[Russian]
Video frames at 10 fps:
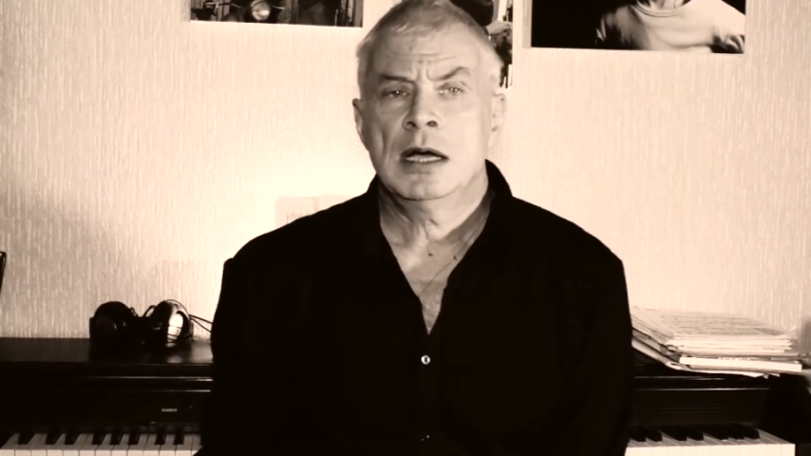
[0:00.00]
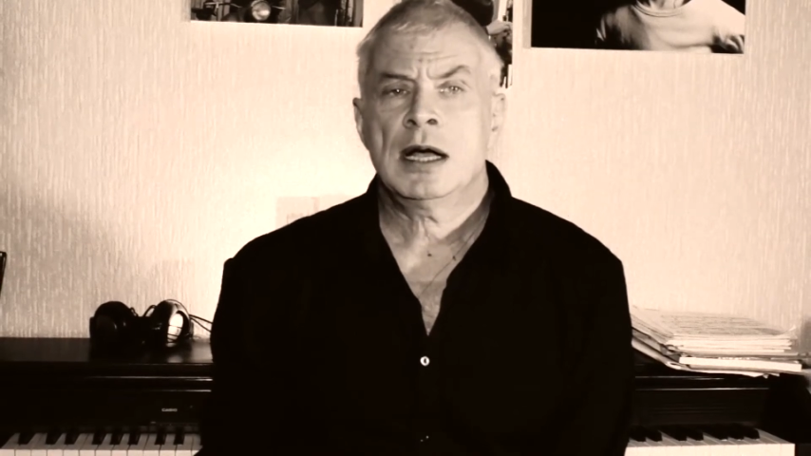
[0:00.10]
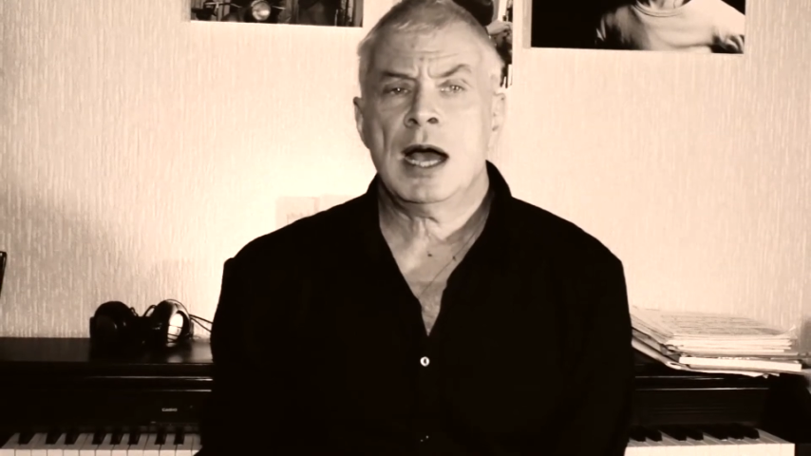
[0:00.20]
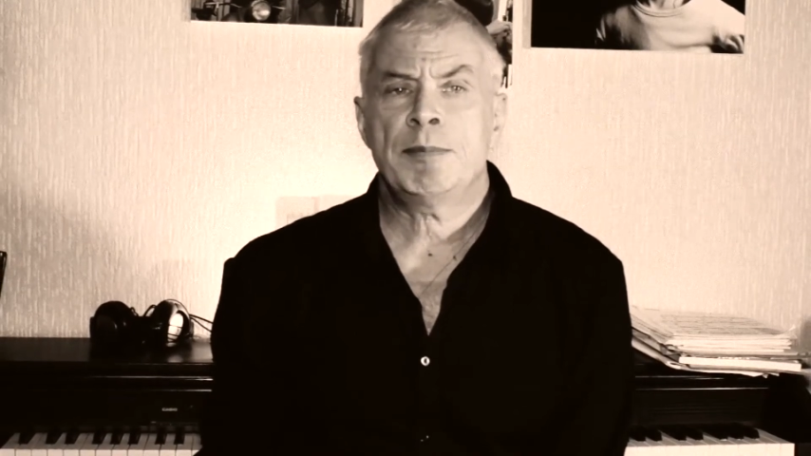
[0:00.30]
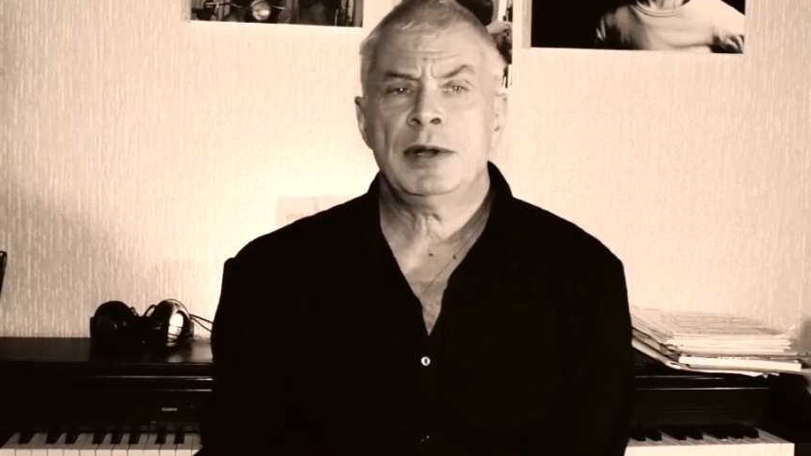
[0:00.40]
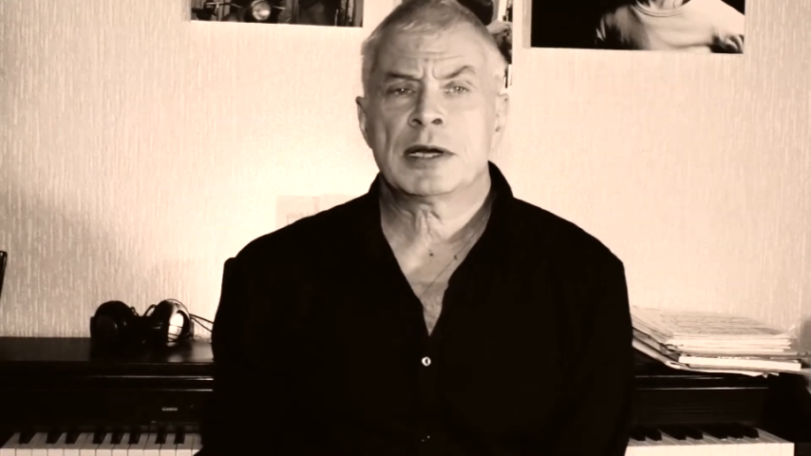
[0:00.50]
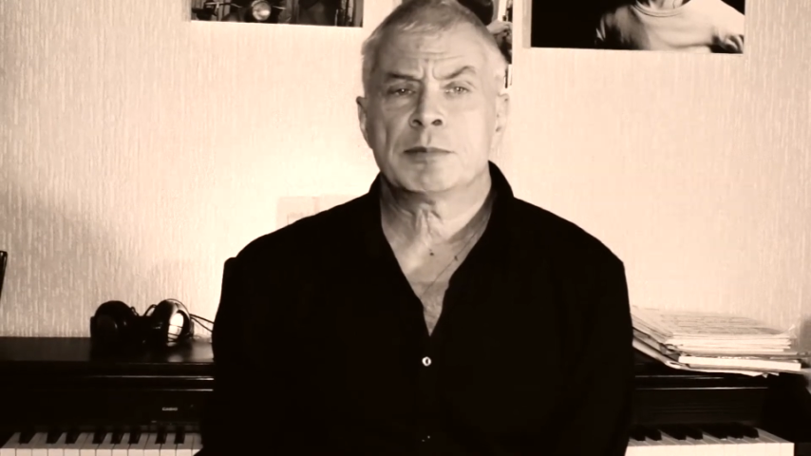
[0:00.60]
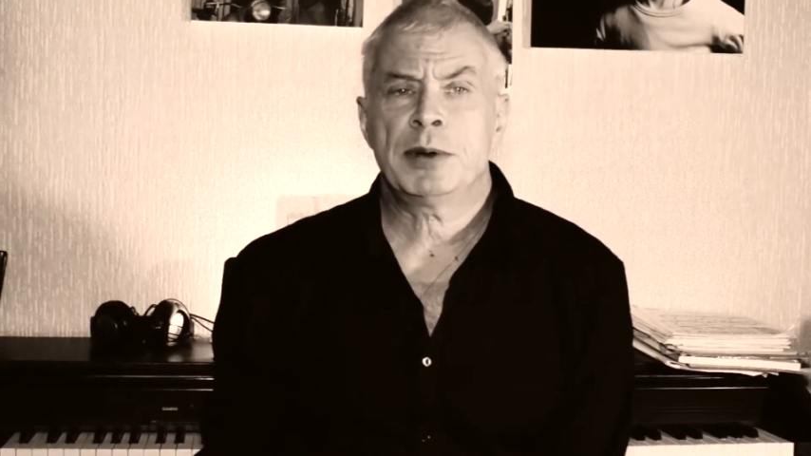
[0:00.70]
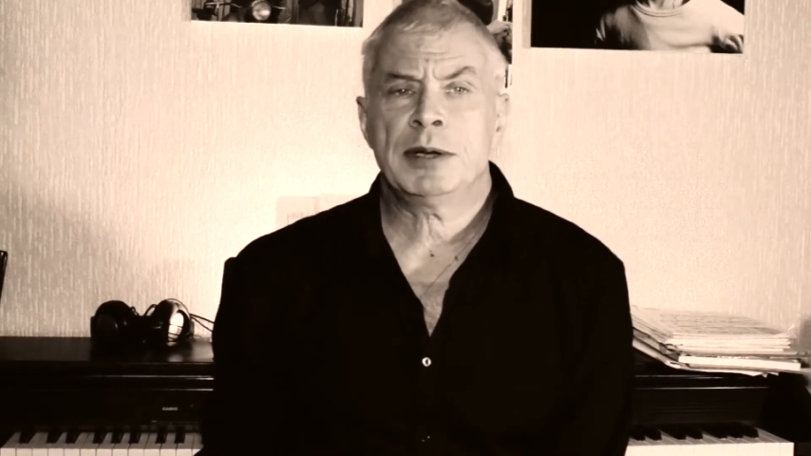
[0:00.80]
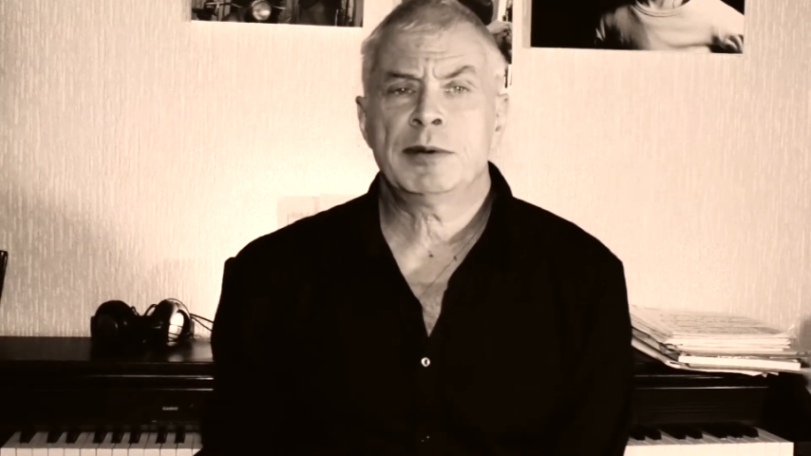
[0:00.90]
Каплер
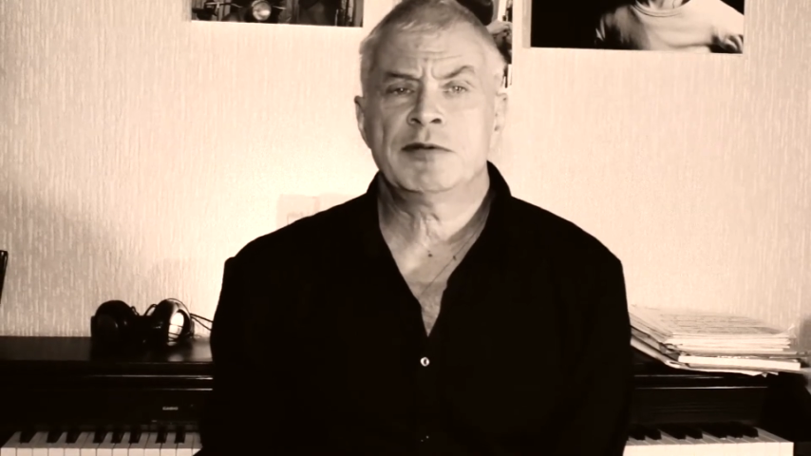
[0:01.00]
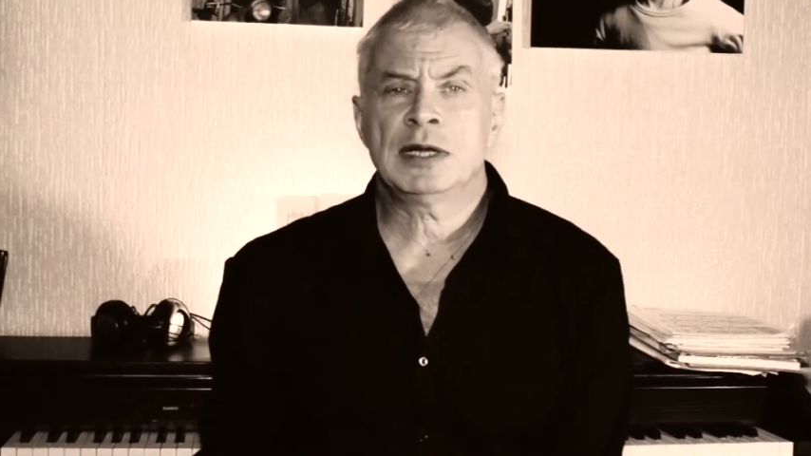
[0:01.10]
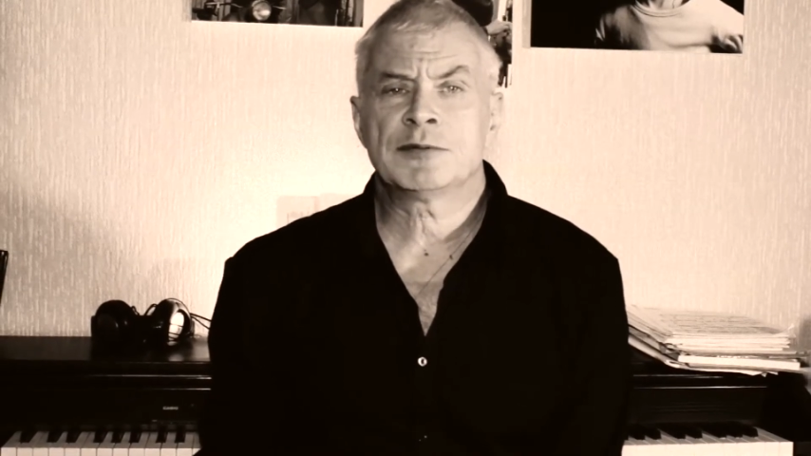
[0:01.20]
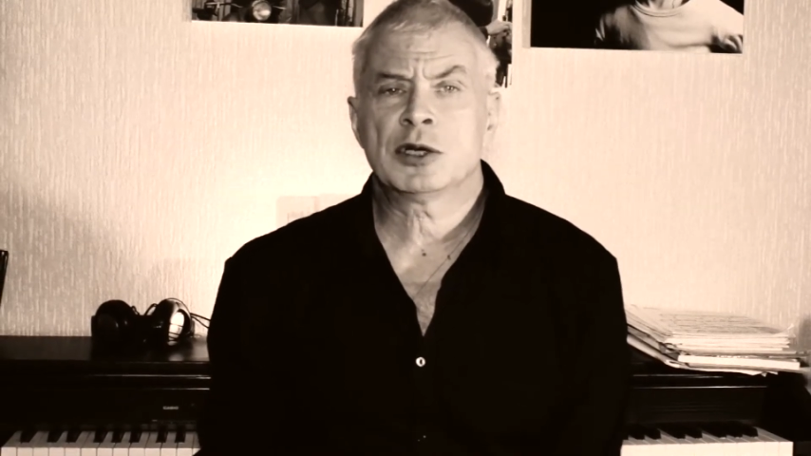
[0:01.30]
пребывал в